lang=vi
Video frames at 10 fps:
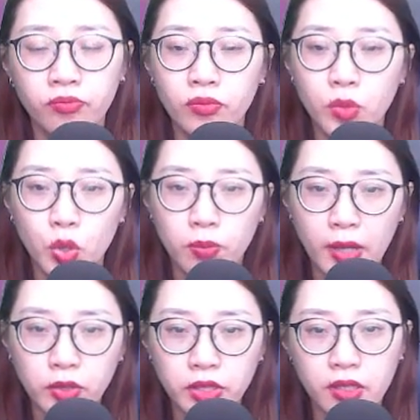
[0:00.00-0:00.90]
Bùa
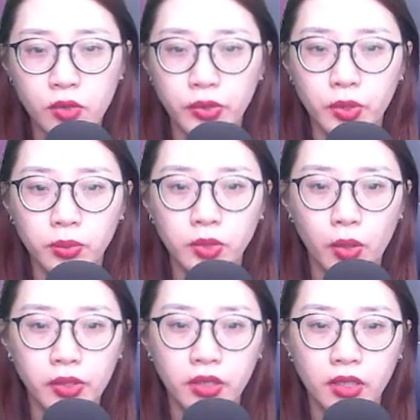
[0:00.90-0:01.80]
Mao Sơn của chúng
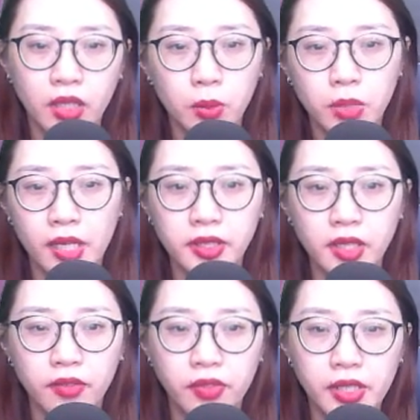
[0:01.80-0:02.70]
tôi không thể
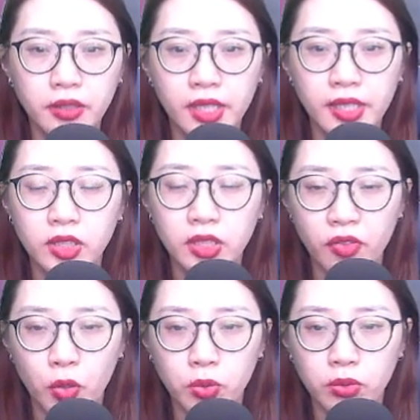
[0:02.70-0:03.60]
so với Thiên Sư
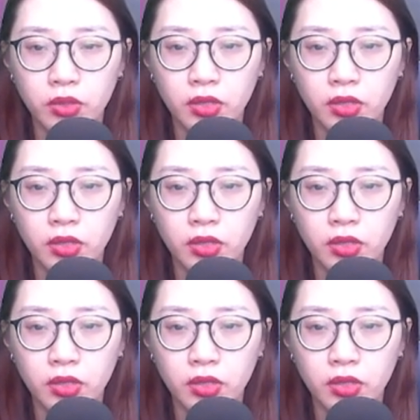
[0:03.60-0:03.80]
Phủ,